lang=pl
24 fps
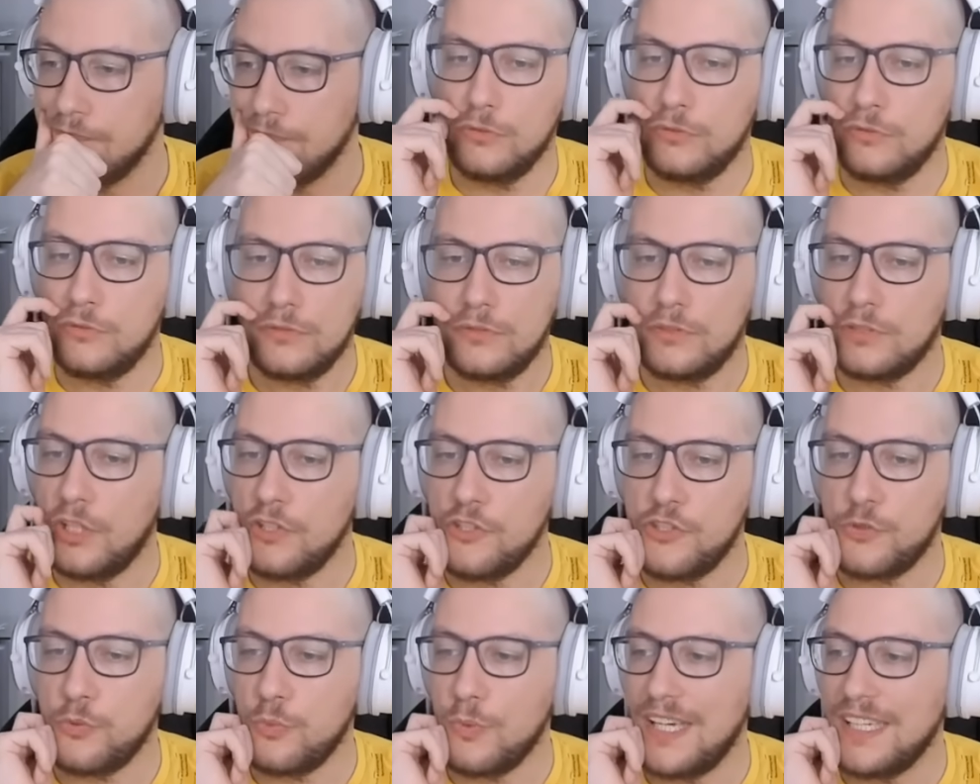tu
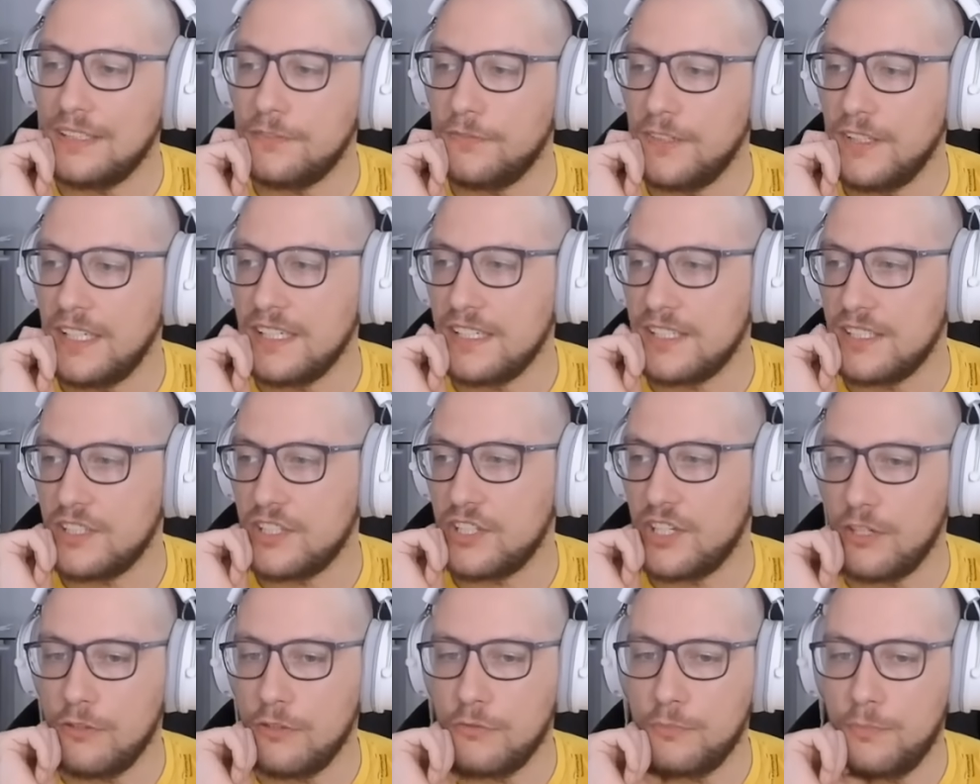dość łatwo
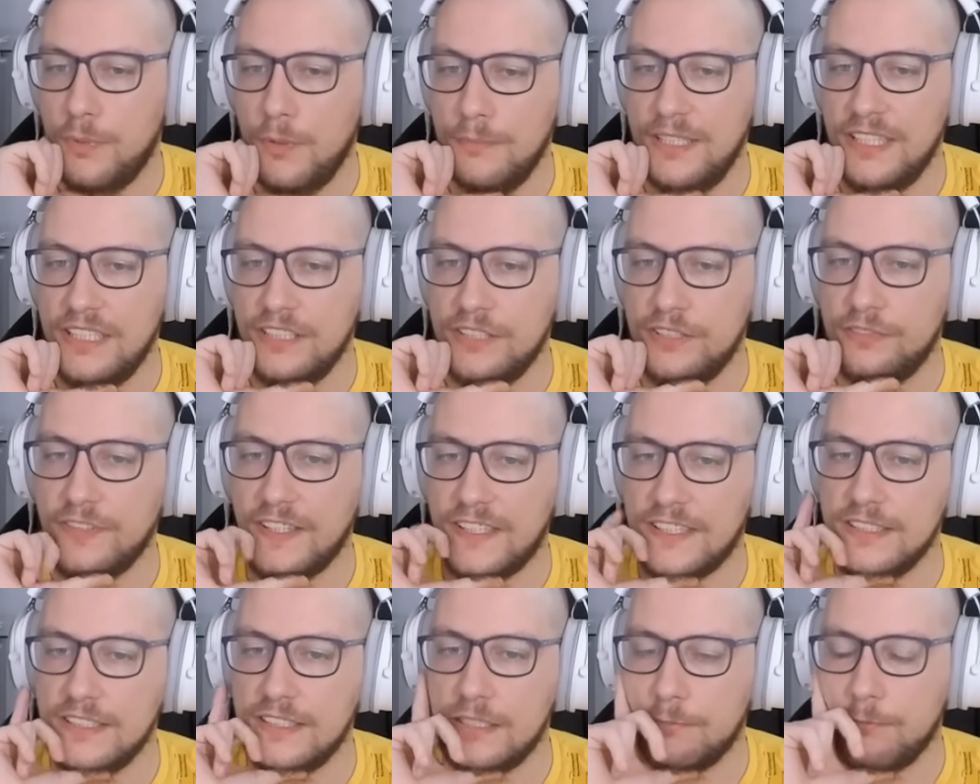jest się pomylić w
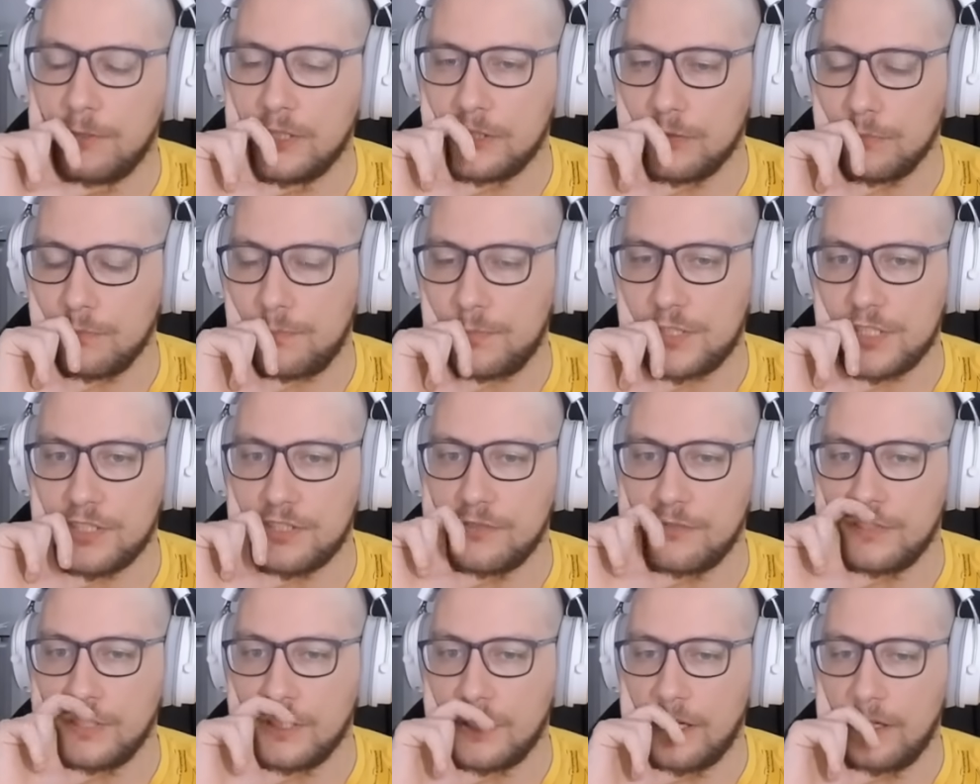jakiś sposób
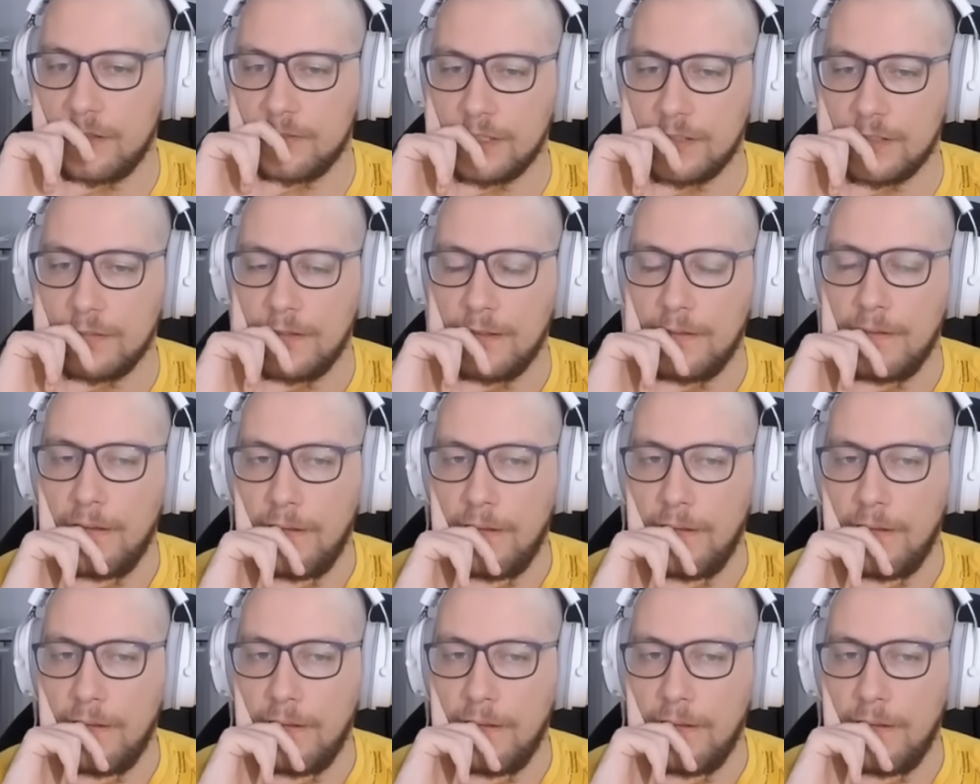przeciwnikowi.